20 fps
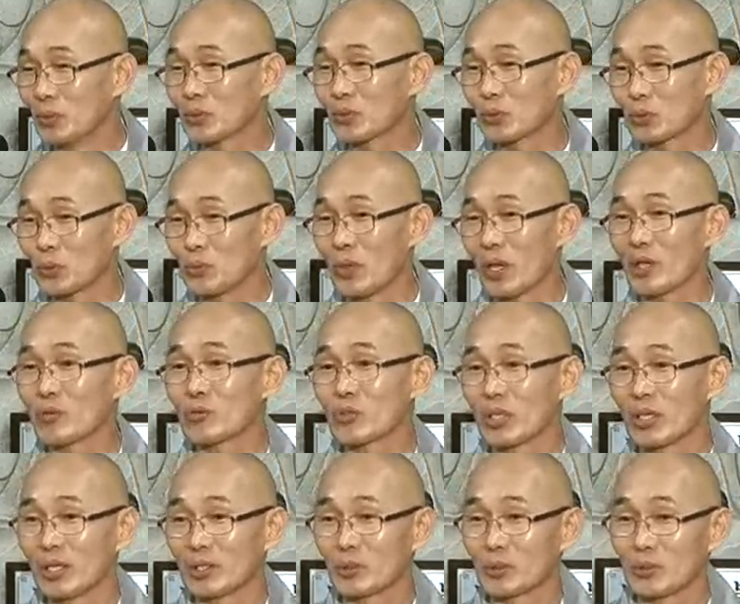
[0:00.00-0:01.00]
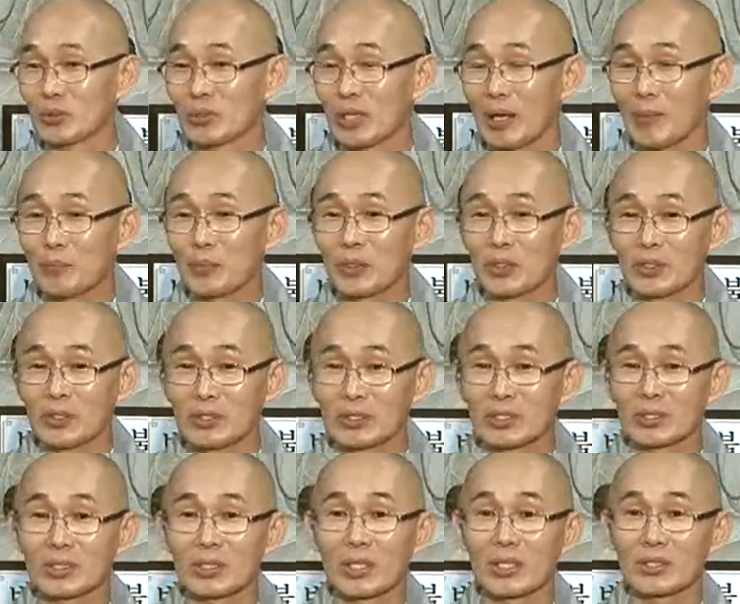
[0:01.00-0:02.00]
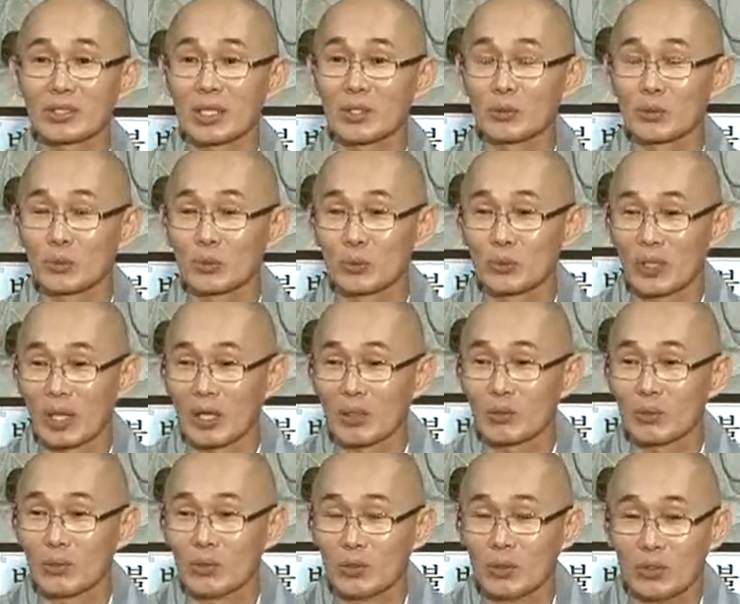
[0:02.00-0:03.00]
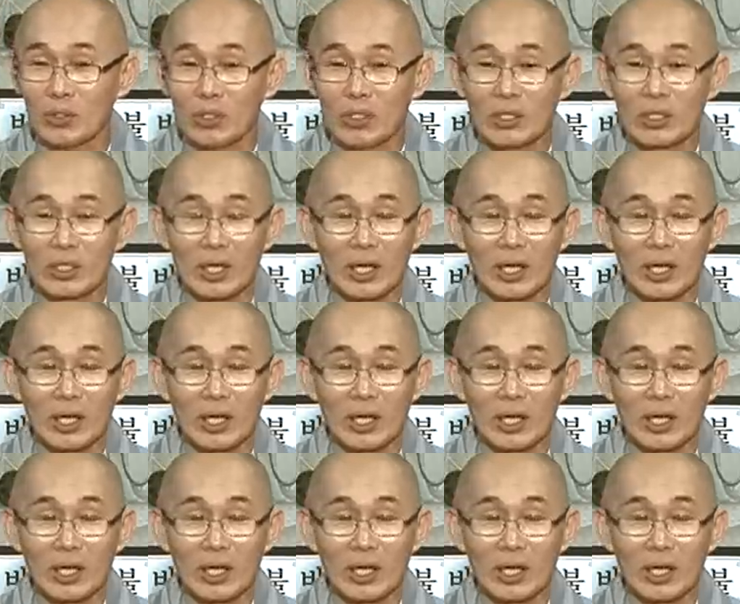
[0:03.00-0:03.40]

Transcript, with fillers: 욕도 좀 해줘야 또 남편이 스트레스 해소도 되고